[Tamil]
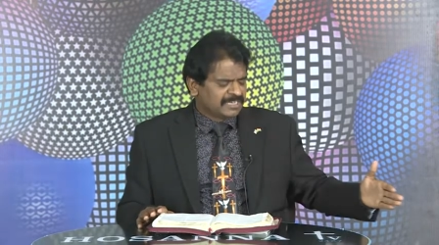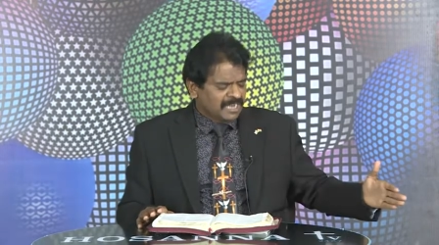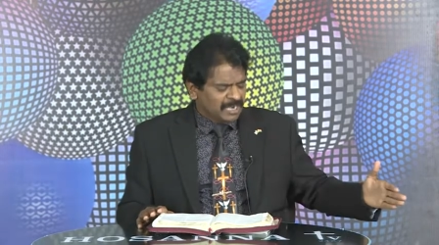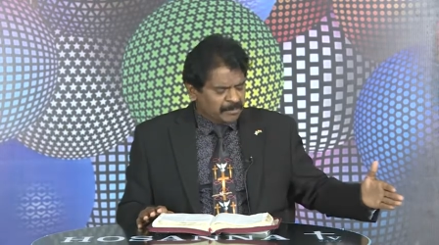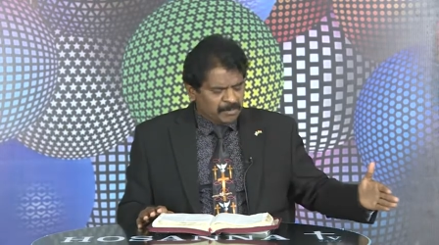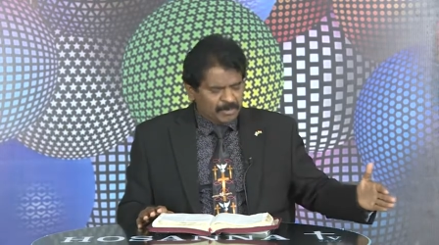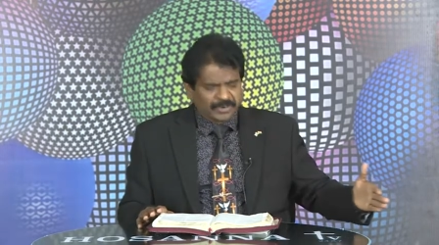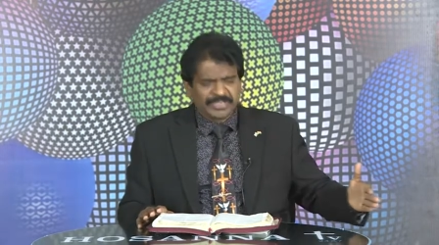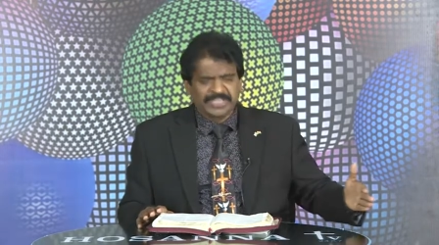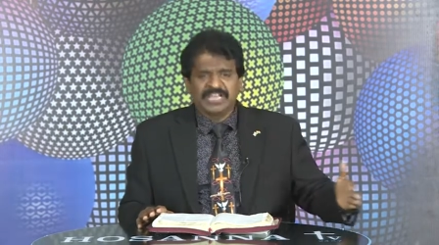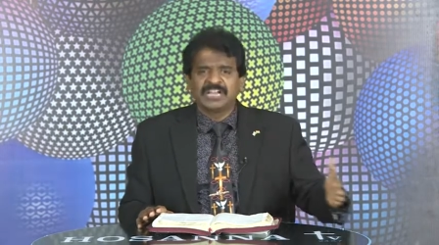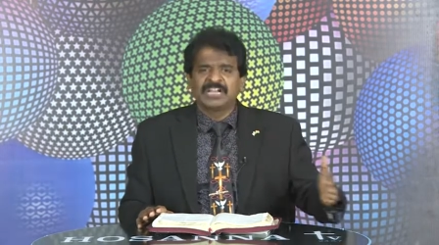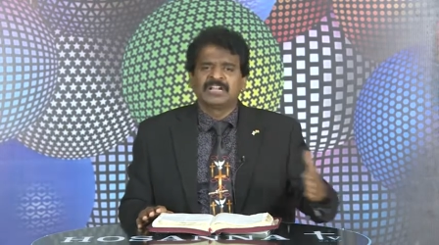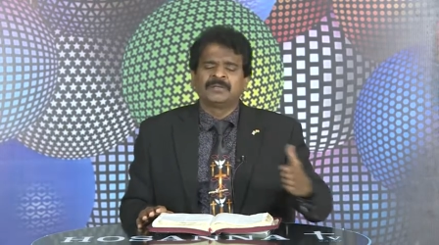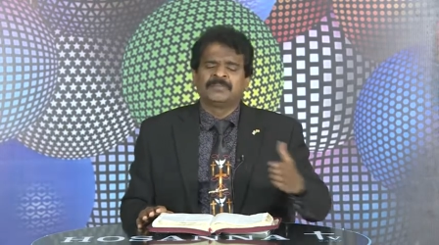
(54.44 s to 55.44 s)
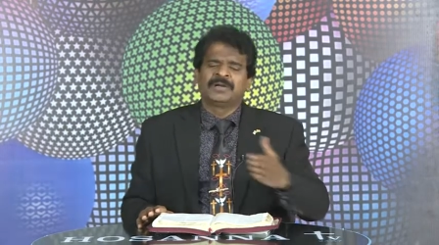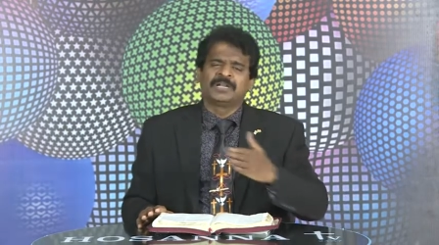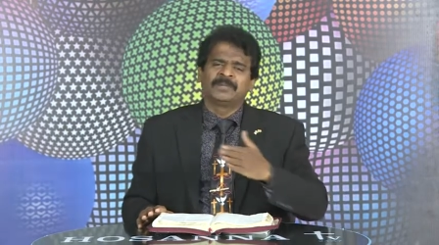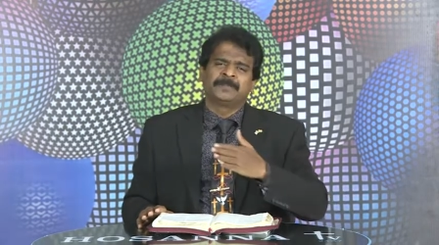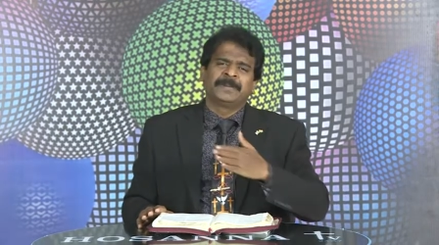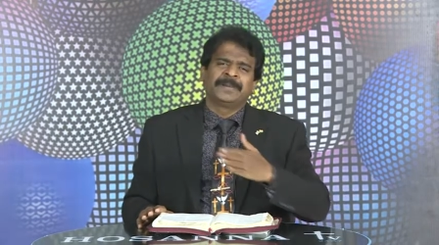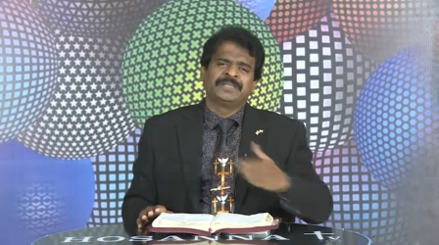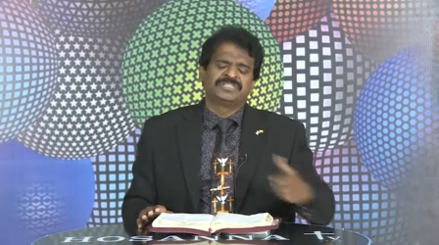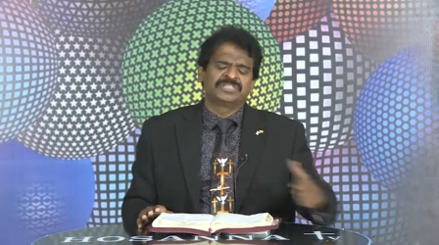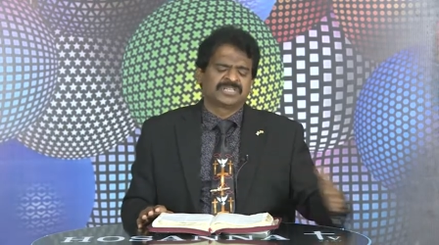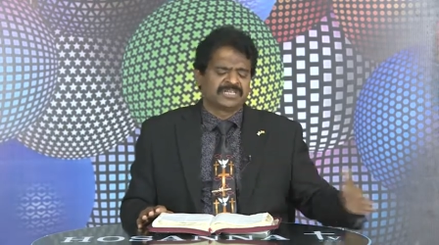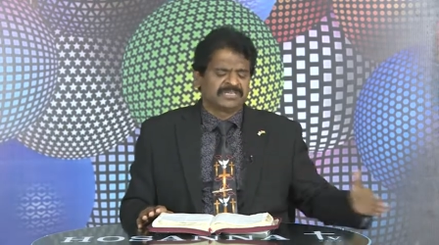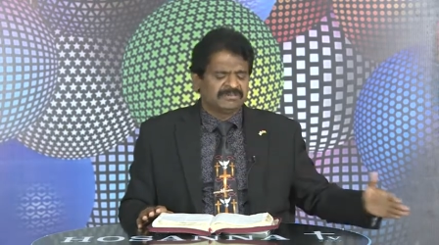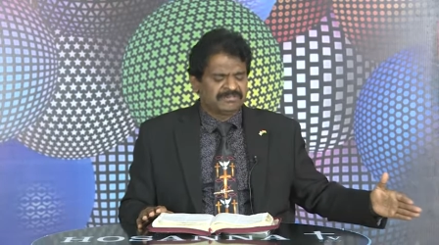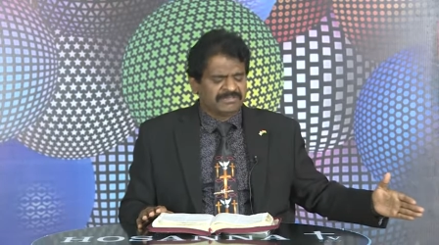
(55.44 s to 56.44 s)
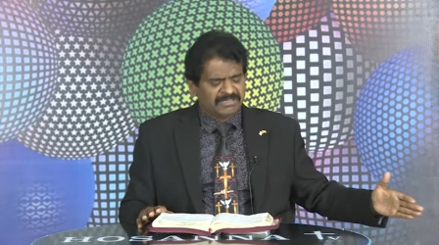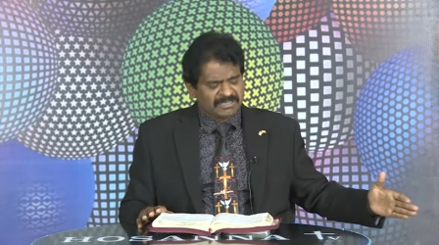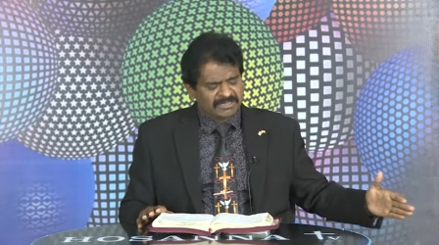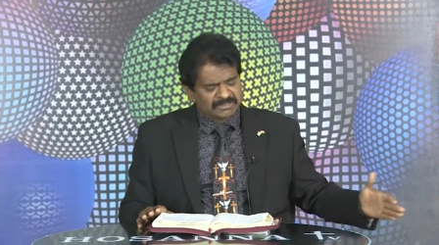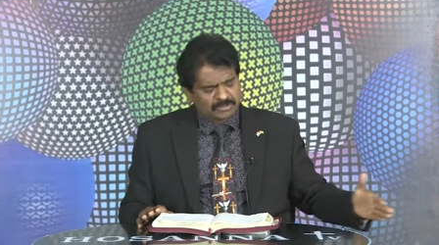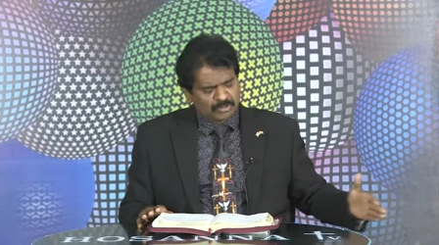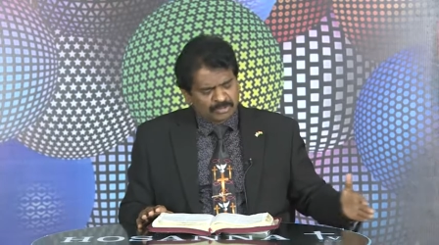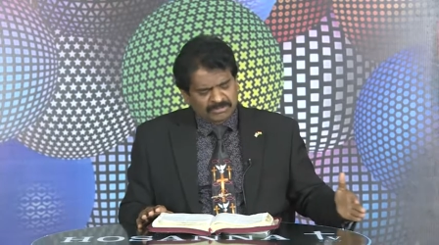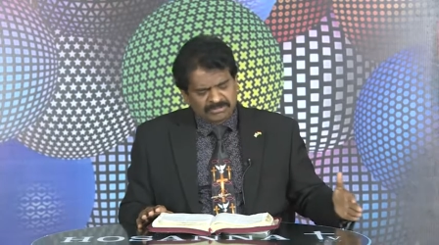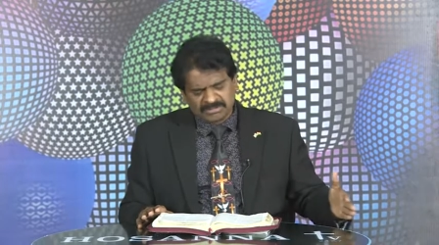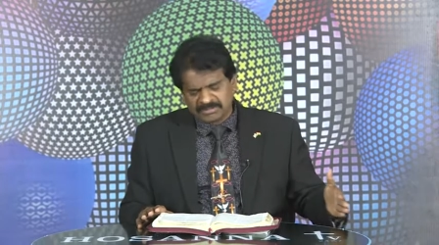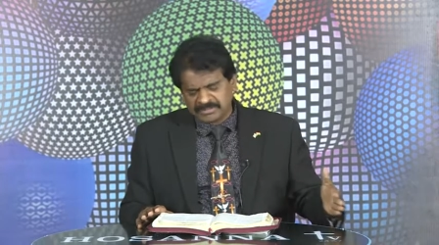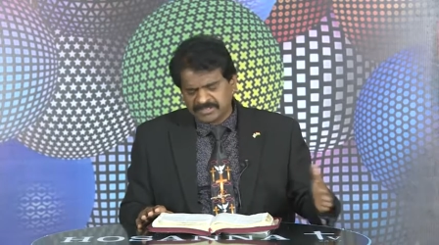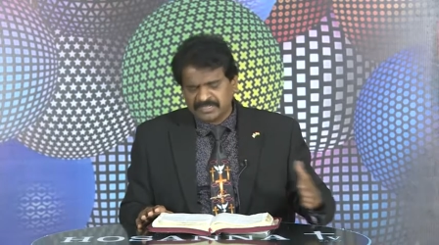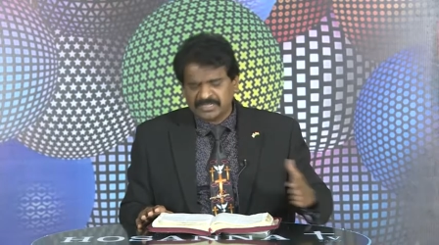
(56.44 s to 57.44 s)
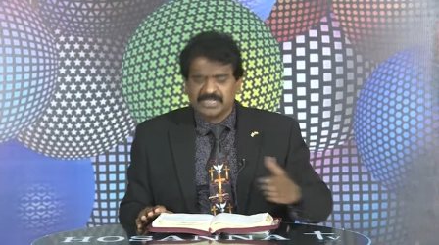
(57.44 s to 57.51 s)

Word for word: நண்பருடைய ஏளனமான பேச்சுகள் சொத்து